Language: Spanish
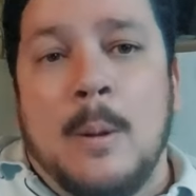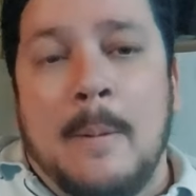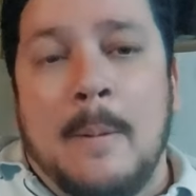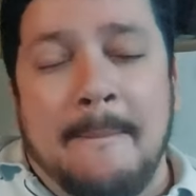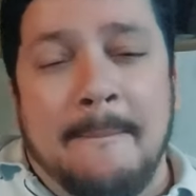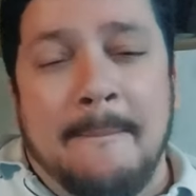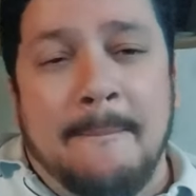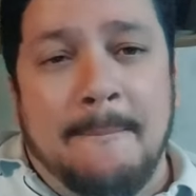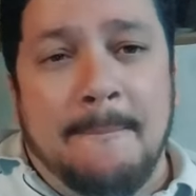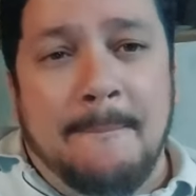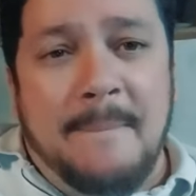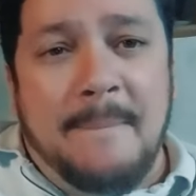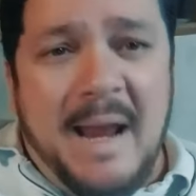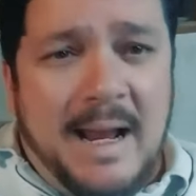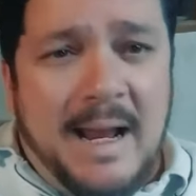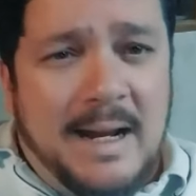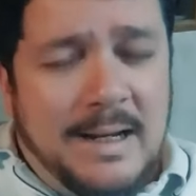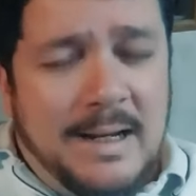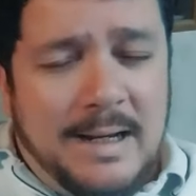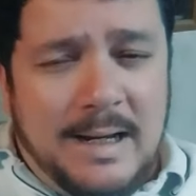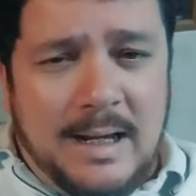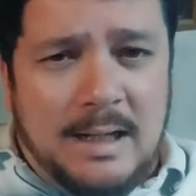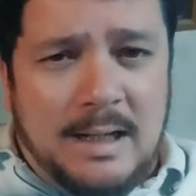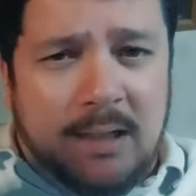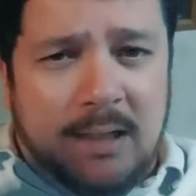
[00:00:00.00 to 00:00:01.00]

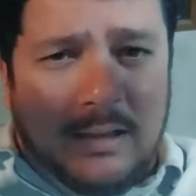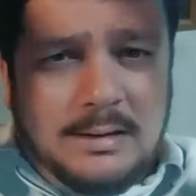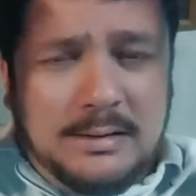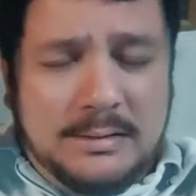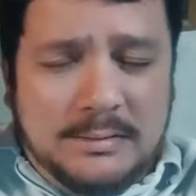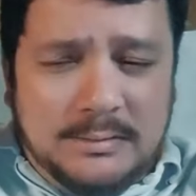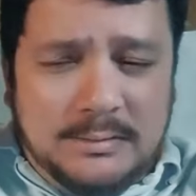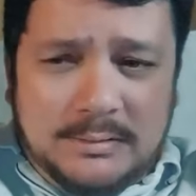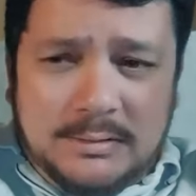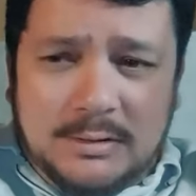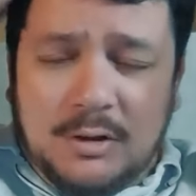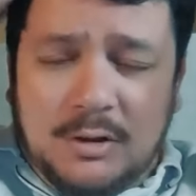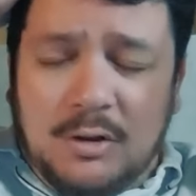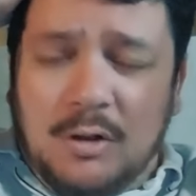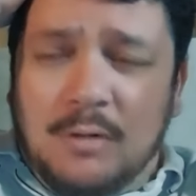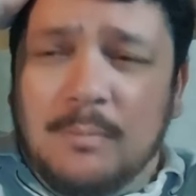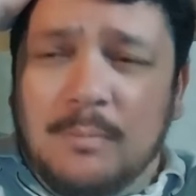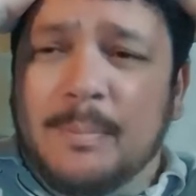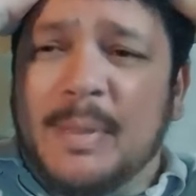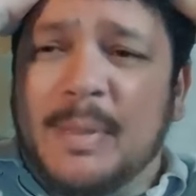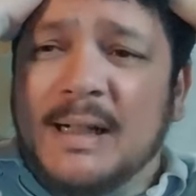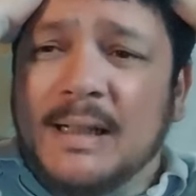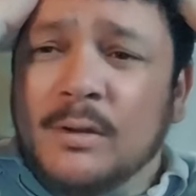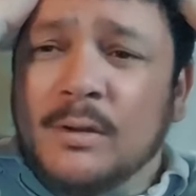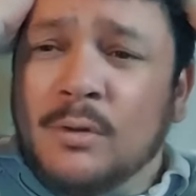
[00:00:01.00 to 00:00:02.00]
Véanla,
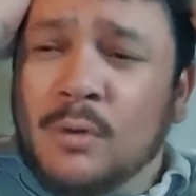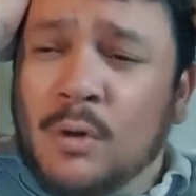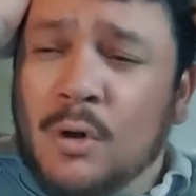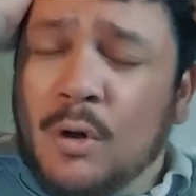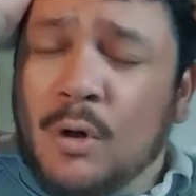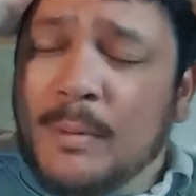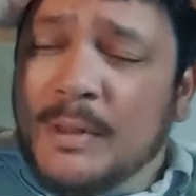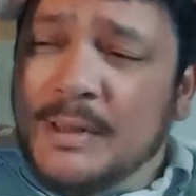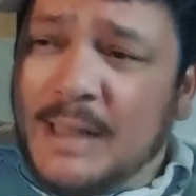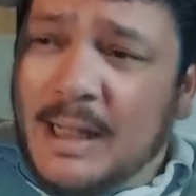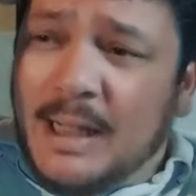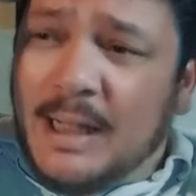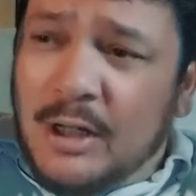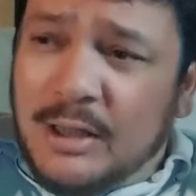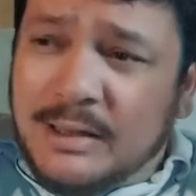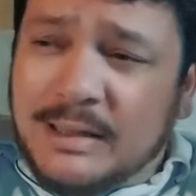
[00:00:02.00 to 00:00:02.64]
compartan sus comentarios,